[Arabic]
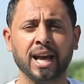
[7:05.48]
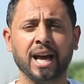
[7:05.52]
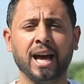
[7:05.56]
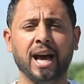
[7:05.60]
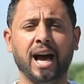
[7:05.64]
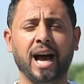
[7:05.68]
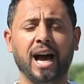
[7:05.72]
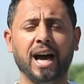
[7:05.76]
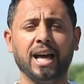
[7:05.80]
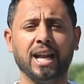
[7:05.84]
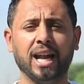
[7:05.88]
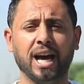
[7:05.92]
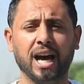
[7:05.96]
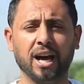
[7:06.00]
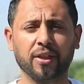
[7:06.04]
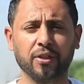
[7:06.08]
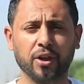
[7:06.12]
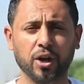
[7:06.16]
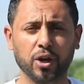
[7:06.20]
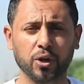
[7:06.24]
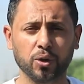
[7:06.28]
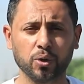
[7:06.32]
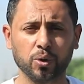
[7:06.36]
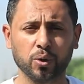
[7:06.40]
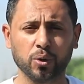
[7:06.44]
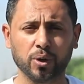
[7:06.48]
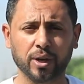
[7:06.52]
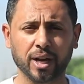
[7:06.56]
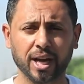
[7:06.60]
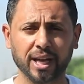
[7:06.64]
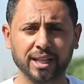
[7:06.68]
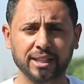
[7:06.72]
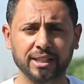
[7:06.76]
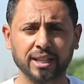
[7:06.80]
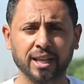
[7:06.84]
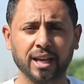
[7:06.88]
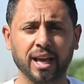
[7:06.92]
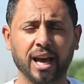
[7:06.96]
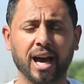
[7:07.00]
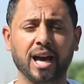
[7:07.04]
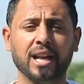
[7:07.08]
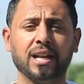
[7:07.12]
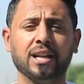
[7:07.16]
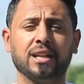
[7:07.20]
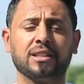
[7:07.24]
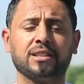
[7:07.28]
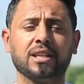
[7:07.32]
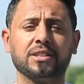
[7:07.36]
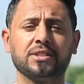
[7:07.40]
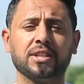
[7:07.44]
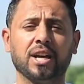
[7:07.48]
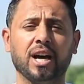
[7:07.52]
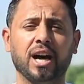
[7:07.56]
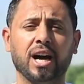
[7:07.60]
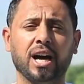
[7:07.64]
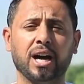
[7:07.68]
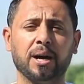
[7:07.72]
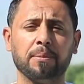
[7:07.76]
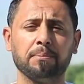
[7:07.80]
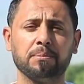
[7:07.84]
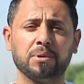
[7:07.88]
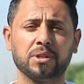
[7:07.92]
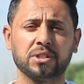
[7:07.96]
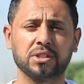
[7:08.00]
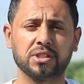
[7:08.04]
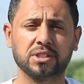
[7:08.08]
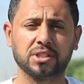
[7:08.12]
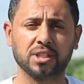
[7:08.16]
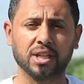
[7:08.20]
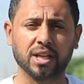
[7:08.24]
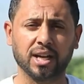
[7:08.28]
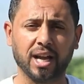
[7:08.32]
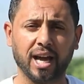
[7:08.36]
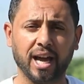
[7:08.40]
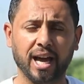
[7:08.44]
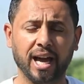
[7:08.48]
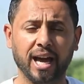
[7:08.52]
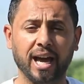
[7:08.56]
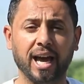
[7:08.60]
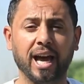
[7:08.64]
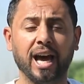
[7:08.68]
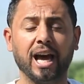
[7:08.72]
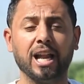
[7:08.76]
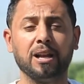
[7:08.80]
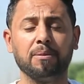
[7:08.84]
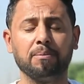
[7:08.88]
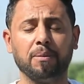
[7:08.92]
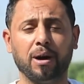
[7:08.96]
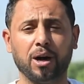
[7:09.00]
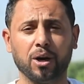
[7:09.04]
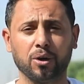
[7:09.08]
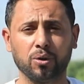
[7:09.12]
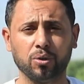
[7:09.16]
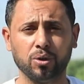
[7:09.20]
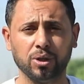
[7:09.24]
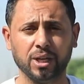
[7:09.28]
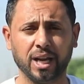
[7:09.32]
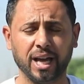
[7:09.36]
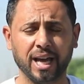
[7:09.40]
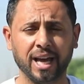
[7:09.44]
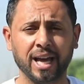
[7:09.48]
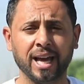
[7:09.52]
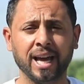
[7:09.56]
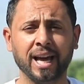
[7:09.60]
على ضرورة الالتزام بالسرعة المعقولة